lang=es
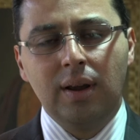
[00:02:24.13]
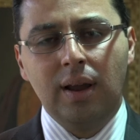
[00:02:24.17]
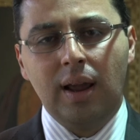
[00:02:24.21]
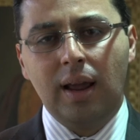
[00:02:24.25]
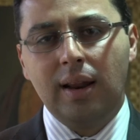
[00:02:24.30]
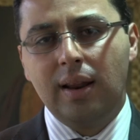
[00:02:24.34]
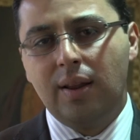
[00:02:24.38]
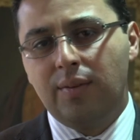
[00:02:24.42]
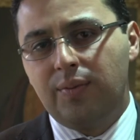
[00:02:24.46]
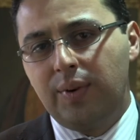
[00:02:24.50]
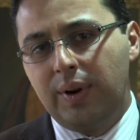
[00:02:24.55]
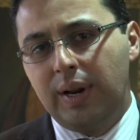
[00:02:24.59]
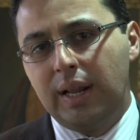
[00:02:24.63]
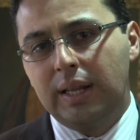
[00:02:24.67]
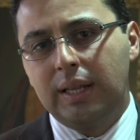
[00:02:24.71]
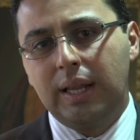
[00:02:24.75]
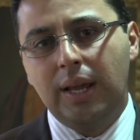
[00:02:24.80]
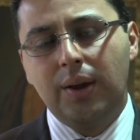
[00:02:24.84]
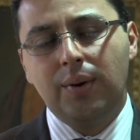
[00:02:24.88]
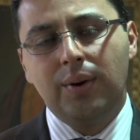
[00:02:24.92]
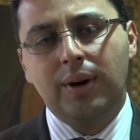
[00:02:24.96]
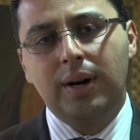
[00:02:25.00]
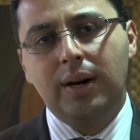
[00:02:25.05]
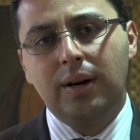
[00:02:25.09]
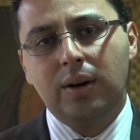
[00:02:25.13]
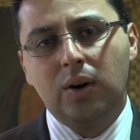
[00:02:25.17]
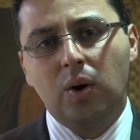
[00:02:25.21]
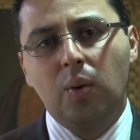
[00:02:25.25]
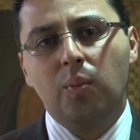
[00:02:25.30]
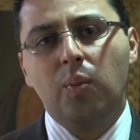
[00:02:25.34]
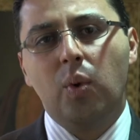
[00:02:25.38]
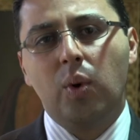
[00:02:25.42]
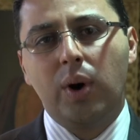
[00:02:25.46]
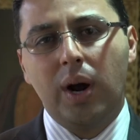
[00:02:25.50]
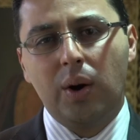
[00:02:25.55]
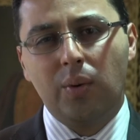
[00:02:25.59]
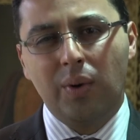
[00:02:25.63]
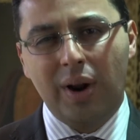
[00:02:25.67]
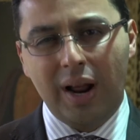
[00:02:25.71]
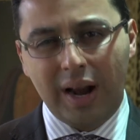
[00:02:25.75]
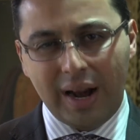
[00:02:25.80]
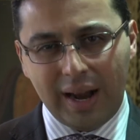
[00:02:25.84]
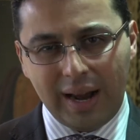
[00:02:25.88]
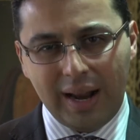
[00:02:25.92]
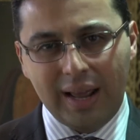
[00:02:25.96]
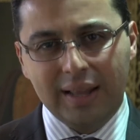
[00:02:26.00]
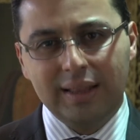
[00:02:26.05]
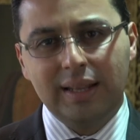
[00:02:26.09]
En definitiva, convocar una
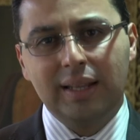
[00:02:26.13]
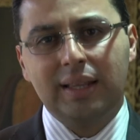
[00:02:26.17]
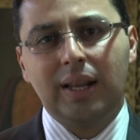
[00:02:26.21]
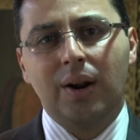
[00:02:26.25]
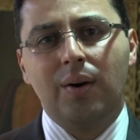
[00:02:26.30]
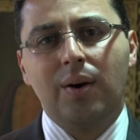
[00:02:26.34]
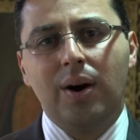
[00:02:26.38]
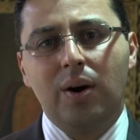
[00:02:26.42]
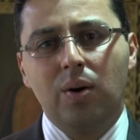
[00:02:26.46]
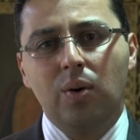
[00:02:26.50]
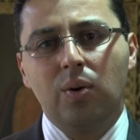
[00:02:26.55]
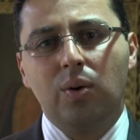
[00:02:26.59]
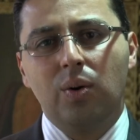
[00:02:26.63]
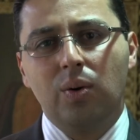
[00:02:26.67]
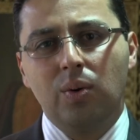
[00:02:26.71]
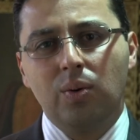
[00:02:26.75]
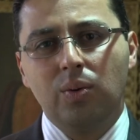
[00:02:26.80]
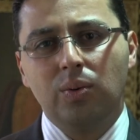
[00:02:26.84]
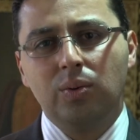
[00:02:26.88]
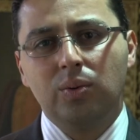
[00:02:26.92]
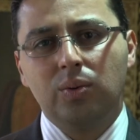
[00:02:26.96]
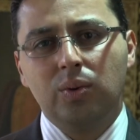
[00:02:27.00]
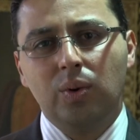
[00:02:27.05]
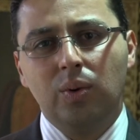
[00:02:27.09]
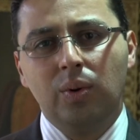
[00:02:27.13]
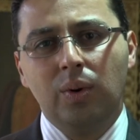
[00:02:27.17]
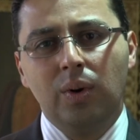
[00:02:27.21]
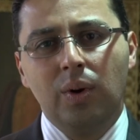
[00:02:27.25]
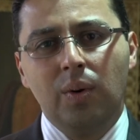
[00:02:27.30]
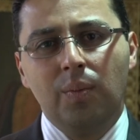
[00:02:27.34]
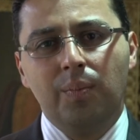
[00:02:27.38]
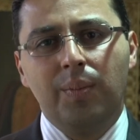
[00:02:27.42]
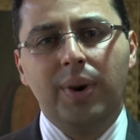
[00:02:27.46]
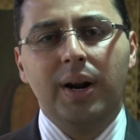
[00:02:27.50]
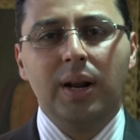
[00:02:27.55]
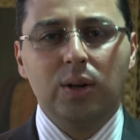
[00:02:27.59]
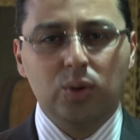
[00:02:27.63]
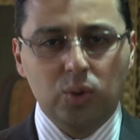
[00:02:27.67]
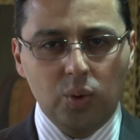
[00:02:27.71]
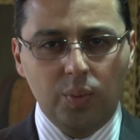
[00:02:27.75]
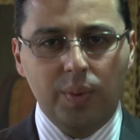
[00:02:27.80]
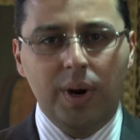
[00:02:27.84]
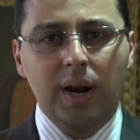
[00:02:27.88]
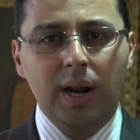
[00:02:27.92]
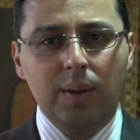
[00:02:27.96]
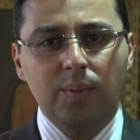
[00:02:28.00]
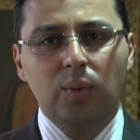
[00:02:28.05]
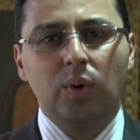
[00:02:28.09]
red de trabajo conjunto para
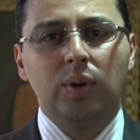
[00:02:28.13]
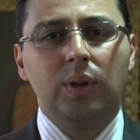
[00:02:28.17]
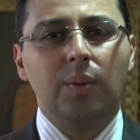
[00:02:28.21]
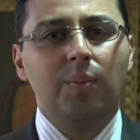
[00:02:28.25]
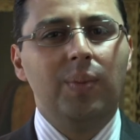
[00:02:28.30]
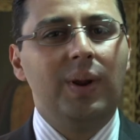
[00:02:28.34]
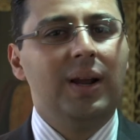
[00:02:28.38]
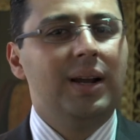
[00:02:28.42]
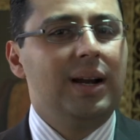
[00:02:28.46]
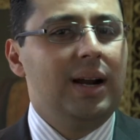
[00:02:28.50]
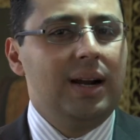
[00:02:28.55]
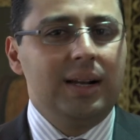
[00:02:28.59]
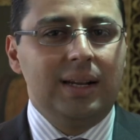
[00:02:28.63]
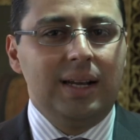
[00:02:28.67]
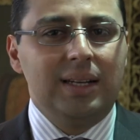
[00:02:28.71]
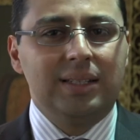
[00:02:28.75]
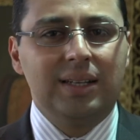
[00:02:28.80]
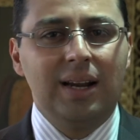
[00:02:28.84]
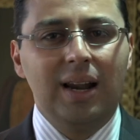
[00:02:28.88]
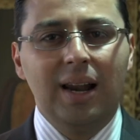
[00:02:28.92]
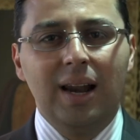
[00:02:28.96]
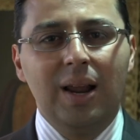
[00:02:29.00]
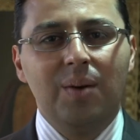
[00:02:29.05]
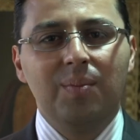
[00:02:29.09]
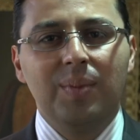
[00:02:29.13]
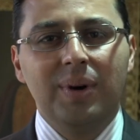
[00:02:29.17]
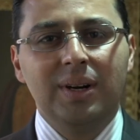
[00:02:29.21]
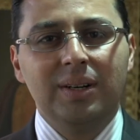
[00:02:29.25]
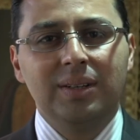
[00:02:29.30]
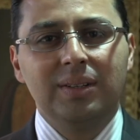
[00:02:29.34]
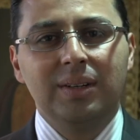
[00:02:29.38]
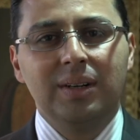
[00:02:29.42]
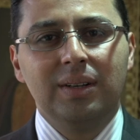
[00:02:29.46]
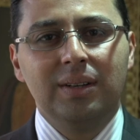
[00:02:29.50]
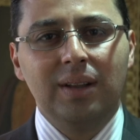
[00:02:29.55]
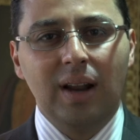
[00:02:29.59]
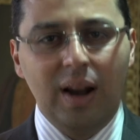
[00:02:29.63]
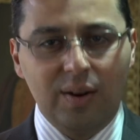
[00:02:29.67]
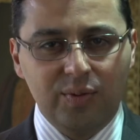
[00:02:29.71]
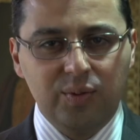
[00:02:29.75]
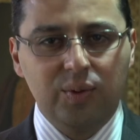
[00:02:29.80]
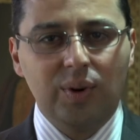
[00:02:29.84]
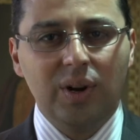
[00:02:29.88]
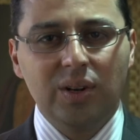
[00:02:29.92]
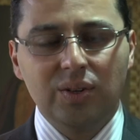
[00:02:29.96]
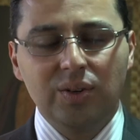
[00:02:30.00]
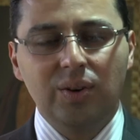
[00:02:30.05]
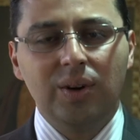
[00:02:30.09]
sumar y multiplicar, que es el lema de la
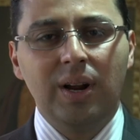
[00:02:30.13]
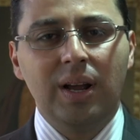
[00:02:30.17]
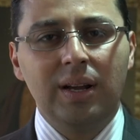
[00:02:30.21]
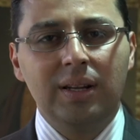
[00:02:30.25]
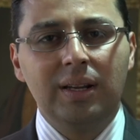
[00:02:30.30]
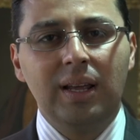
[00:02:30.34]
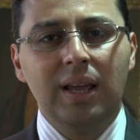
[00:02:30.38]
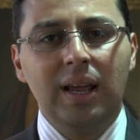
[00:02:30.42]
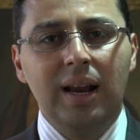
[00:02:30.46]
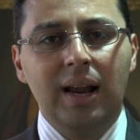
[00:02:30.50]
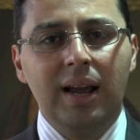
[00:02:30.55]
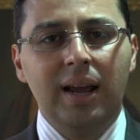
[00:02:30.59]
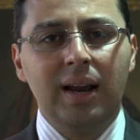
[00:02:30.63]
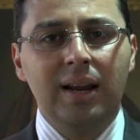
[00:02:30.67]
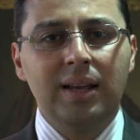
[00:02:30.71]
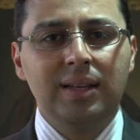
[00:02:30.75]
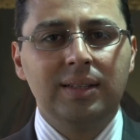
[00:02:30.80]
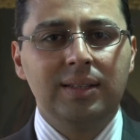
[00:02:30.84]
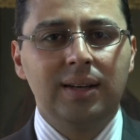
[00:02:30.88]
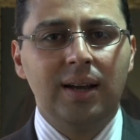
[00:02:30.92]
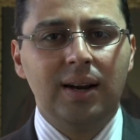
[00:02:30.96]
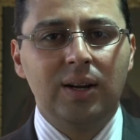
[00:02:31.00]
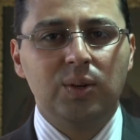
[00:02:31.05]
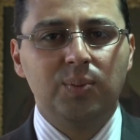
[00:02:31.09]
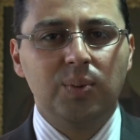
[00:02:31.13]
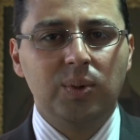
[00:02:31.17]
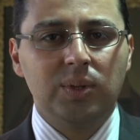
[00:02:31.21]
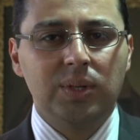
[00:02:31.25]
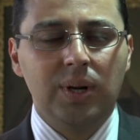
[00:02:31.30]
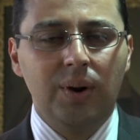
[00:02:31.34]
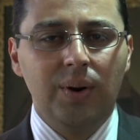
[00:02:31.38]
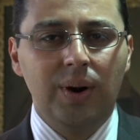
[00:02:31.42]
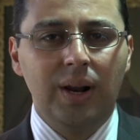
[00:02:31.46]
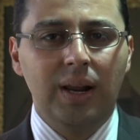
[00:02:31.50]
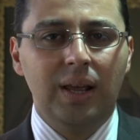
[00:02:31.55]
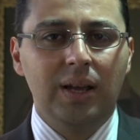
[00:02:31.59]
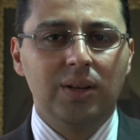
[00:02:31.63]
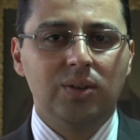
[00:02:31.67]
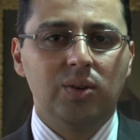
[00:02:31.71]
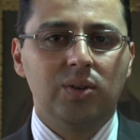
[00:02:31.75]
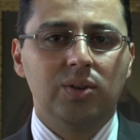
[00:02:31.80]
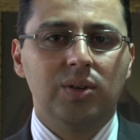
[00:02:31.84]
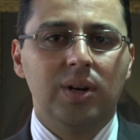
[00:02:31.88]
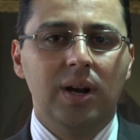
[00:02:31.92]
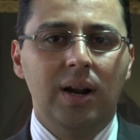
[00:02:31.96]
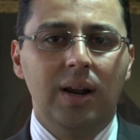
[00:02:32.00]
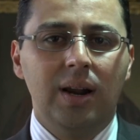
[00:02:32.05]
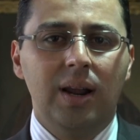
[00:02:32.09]
Fundación Andy de la Gerencia de Responsabilidad
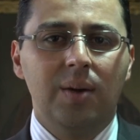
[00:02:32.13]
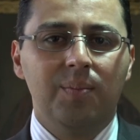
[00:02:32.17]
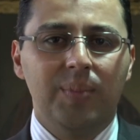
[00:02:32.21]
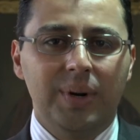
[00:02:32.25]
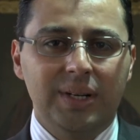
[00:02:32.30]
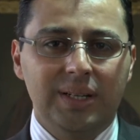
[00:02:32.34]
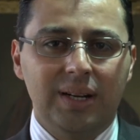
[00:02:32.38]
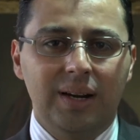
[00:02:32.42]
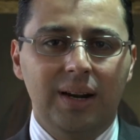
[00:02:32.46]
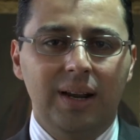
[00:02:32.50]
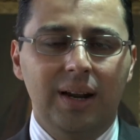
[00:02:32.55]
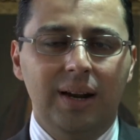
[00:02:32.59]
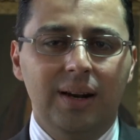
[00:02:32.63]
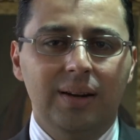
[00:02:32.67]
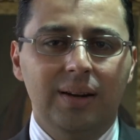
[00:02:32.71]
Social Empresarial.